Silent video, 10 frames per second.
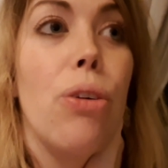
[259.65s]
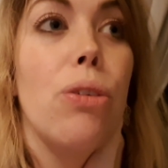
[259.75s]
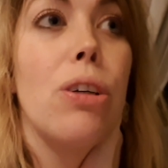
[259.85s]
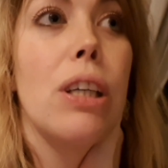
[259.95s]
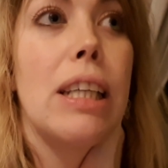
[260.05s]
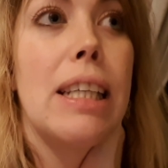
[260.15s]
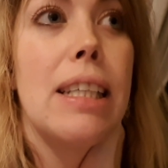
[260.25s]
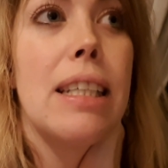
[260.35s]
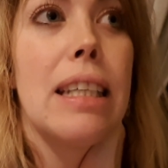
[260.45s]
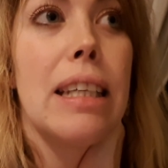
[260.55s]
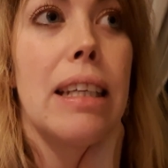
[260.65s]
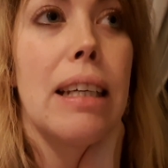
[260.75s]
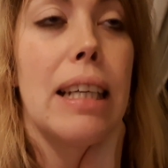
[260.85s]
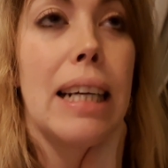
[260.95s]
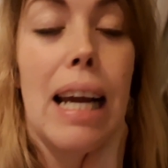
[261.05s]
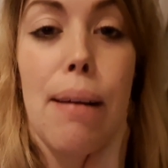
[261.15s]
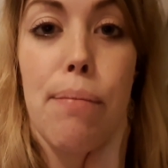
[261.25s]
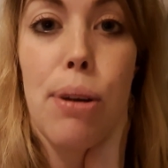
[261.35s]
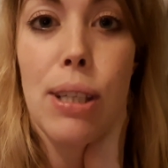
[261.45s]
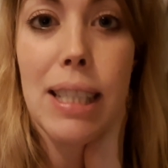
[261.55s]
Und äh, dann
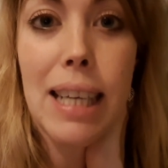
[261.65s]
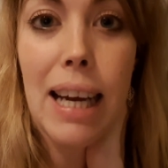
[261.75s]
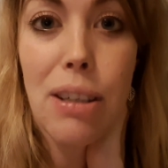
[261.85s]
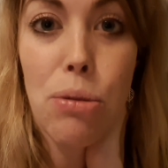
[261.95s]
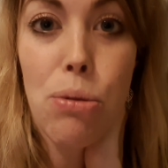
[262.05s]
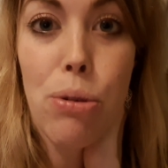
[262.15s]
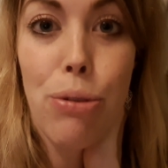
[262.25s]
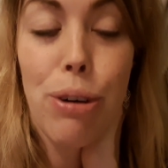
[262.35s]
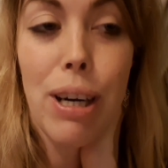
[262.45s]
kam plötzlich der Anruf